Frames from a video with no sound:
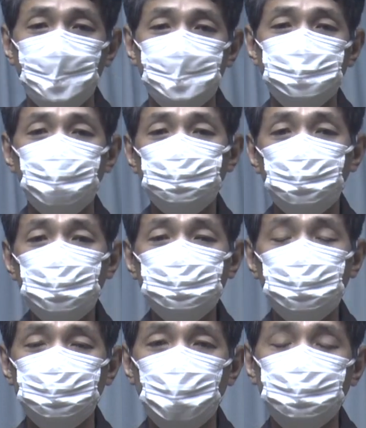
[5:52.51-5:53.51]
悟りっ
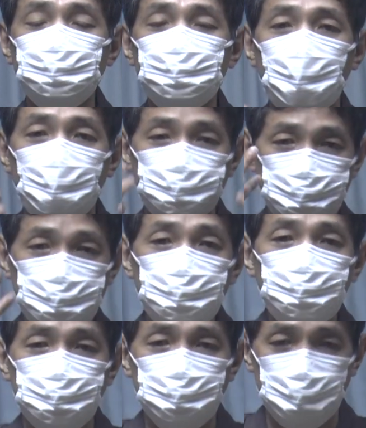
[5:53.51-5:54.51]
てのは何か作
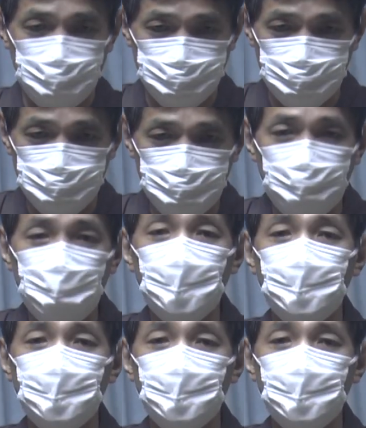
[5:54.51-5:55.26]
ることじゃないんですよ